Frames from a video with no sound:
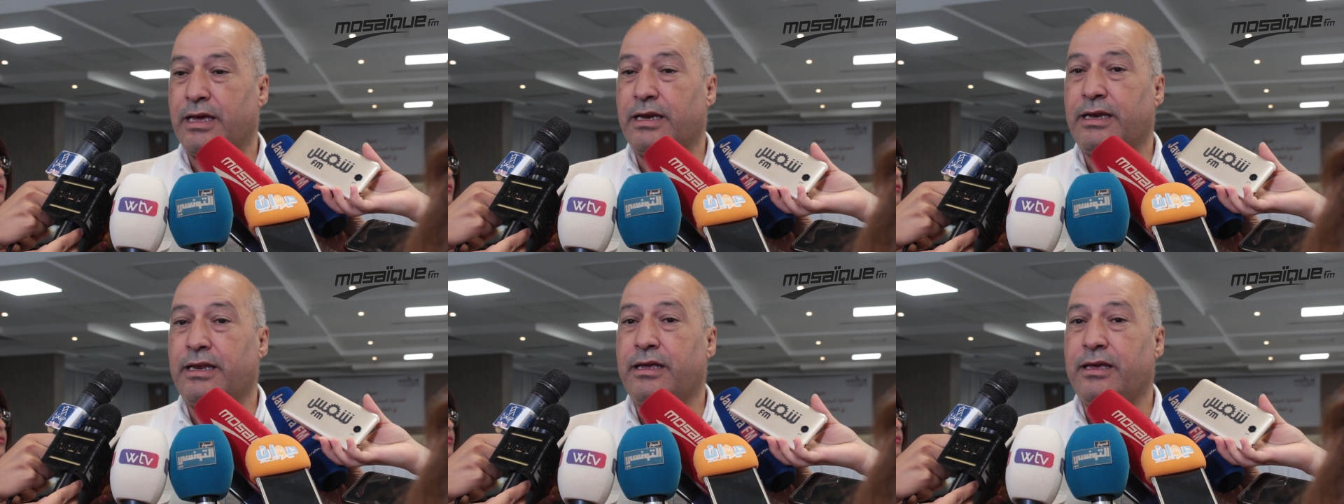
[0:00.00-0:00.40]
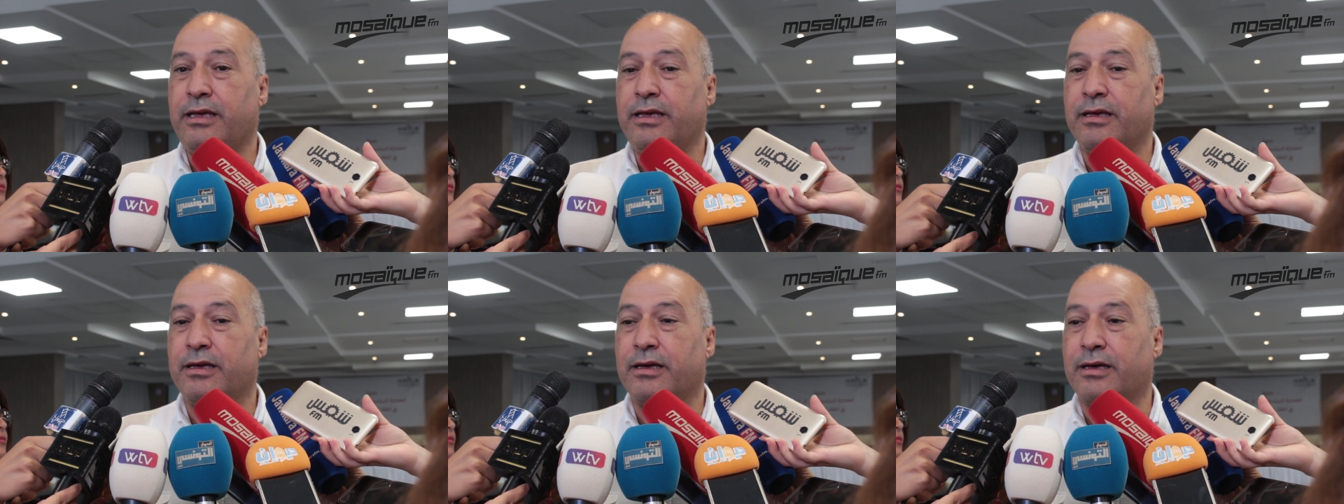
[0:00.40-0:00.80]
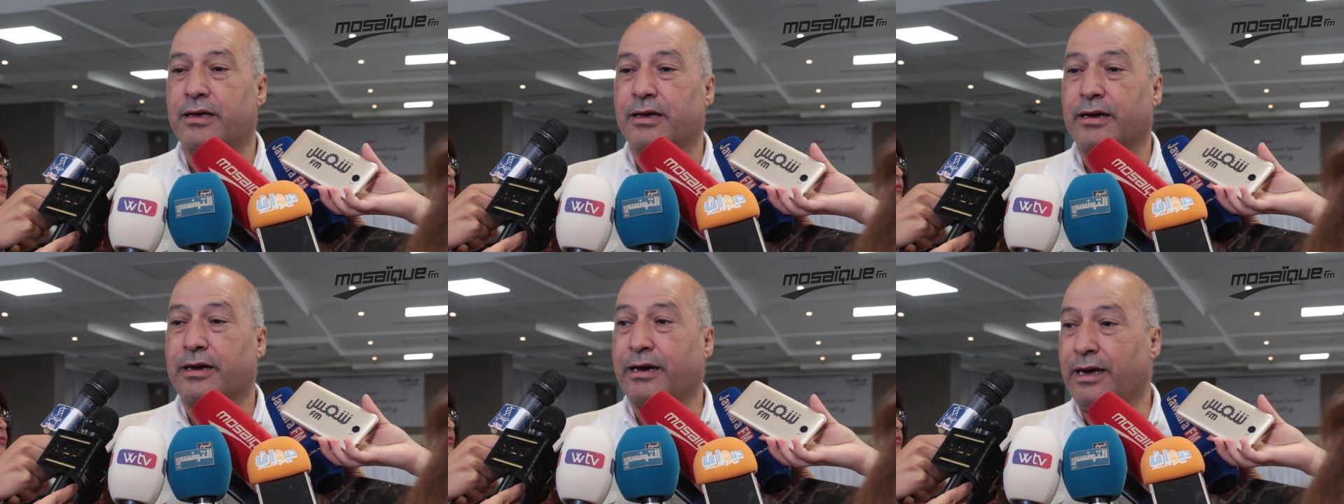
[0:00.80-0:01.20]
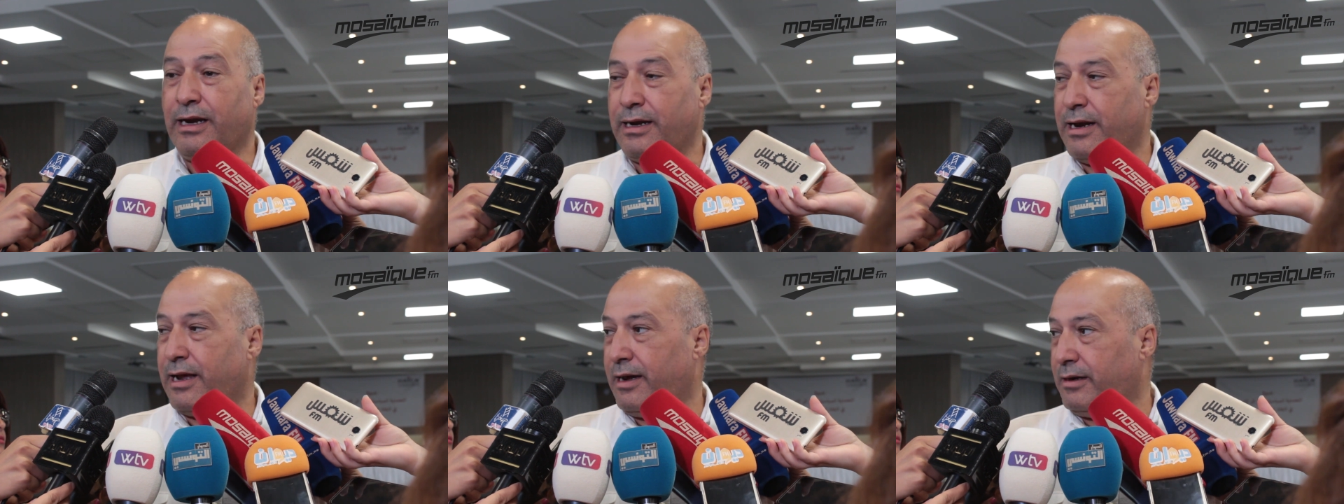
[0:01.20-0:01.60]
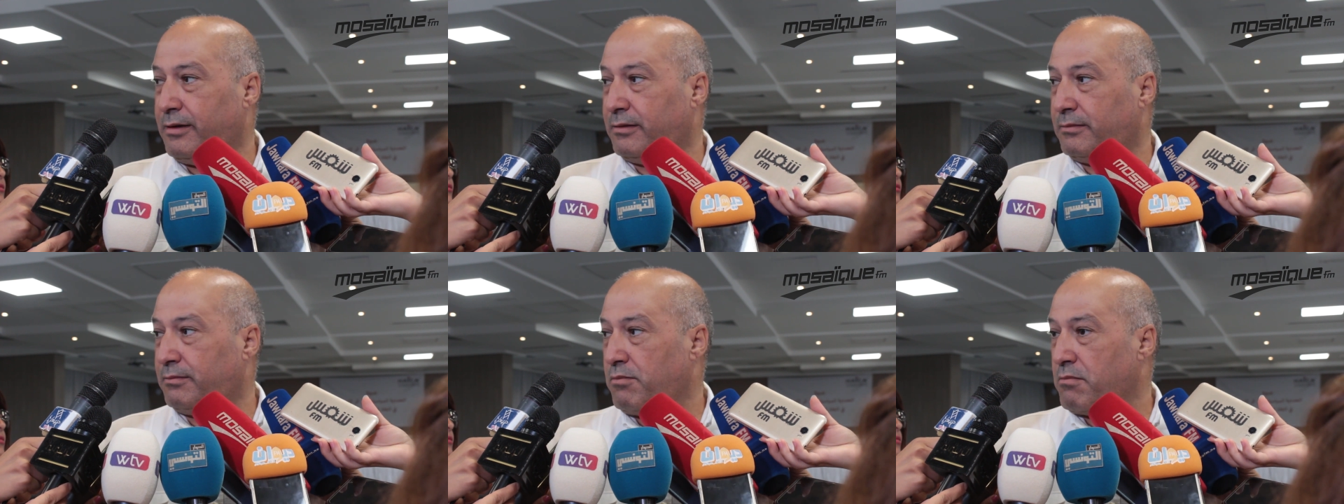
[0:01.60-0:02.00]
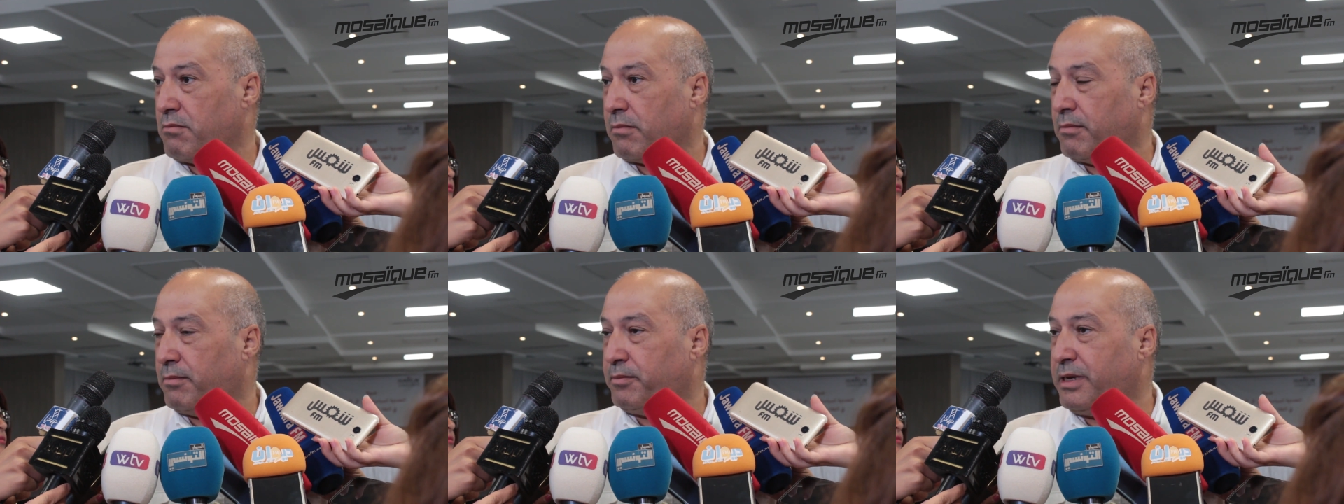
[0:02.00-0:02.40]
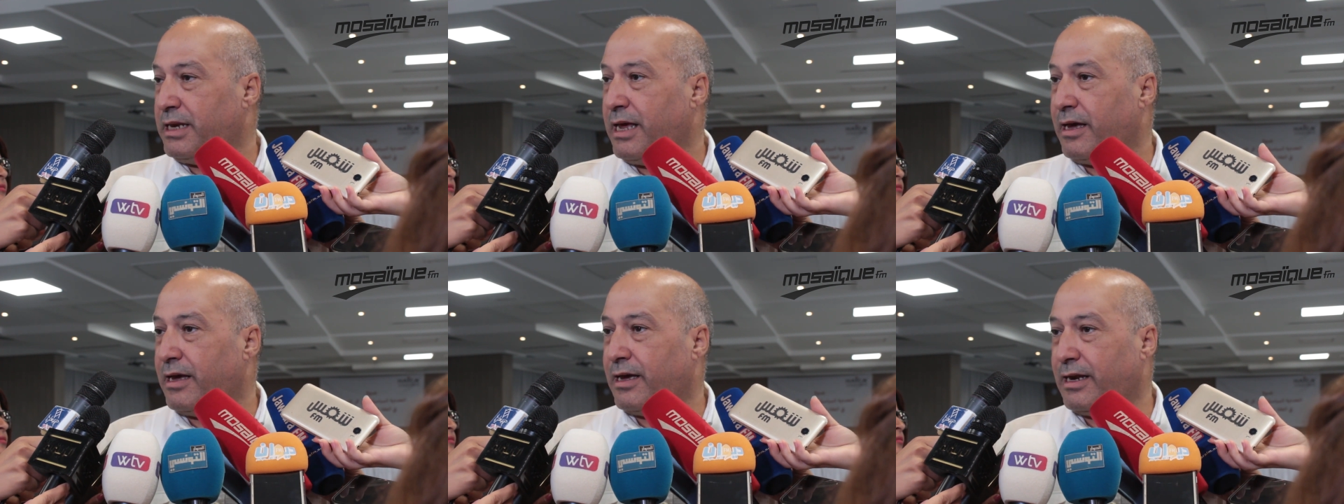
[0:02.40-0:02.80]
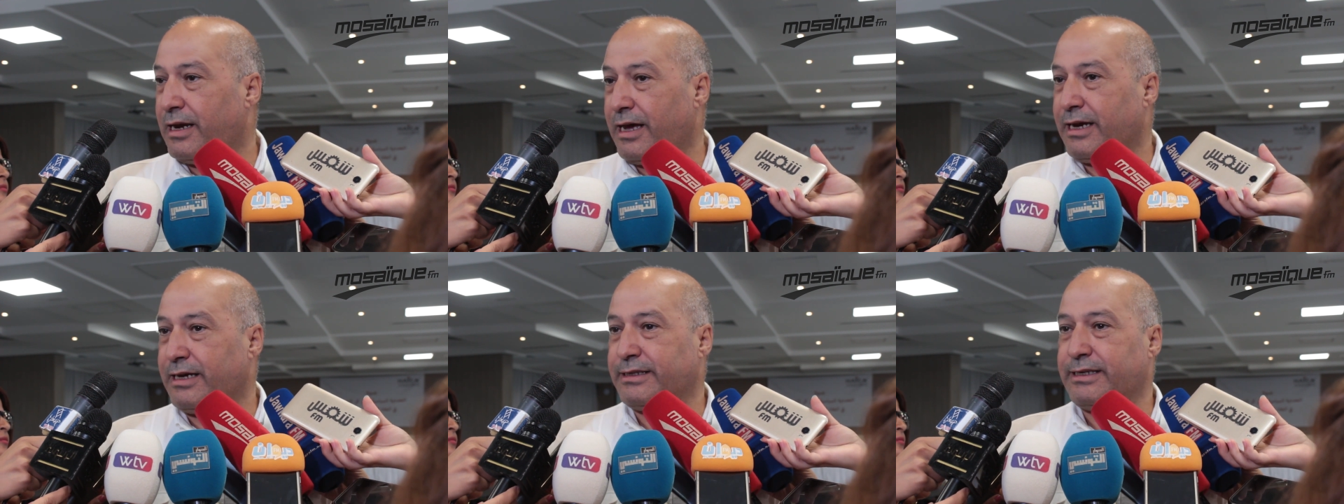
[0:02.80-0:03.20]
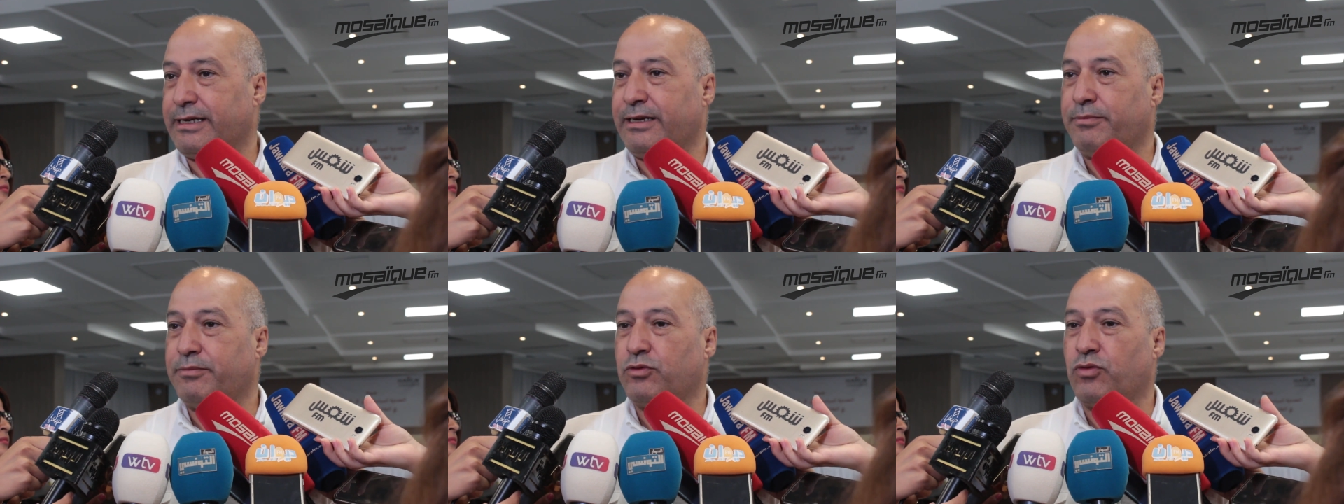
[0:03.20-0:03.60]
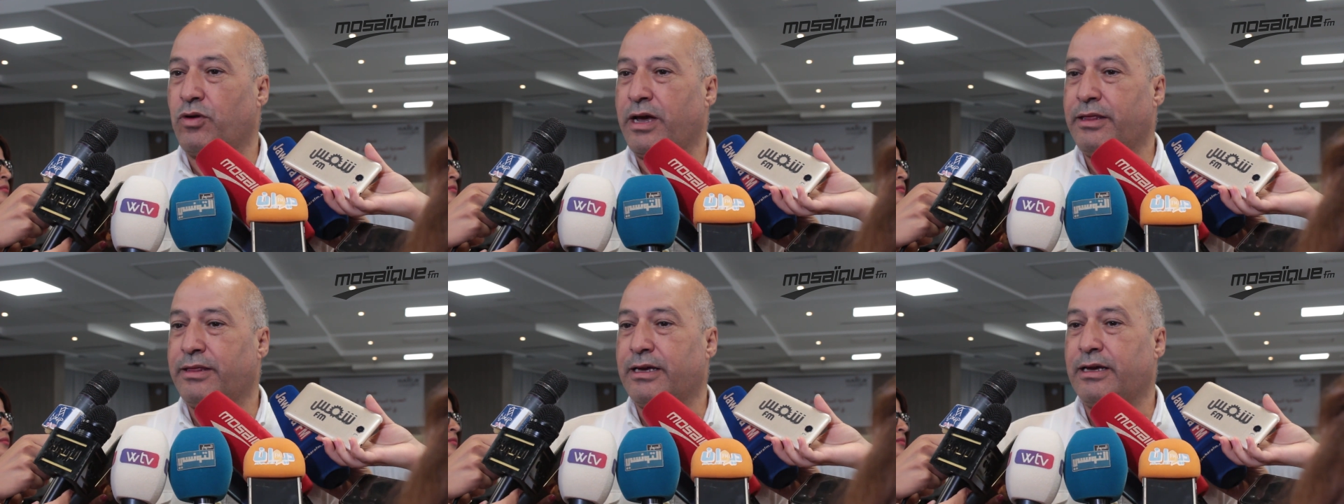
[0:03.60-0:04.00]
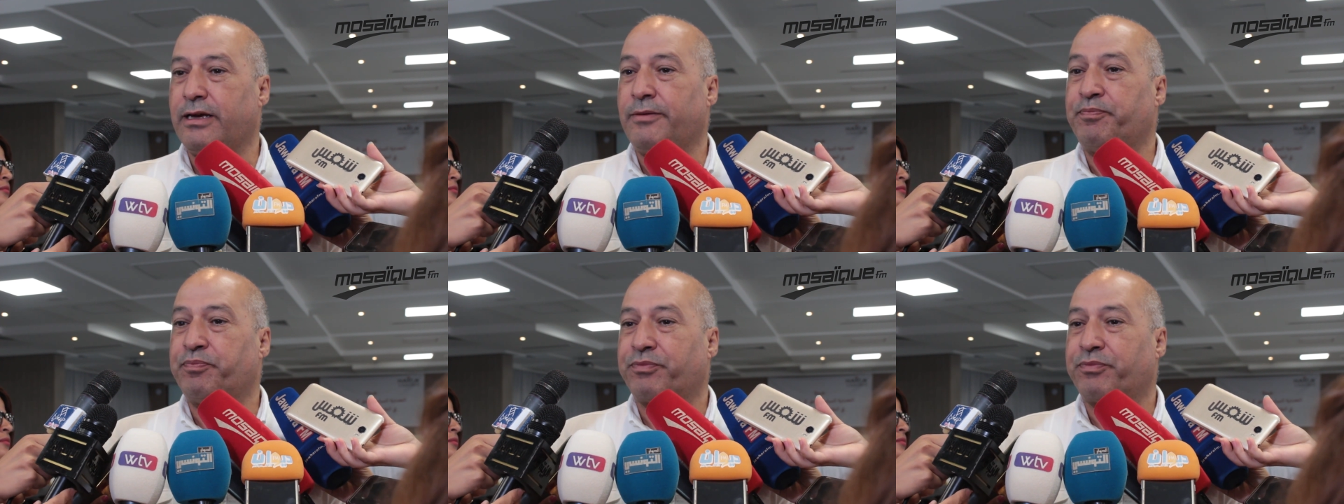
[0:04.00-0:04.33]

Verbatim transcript: لقلة من الأحزاب وهذا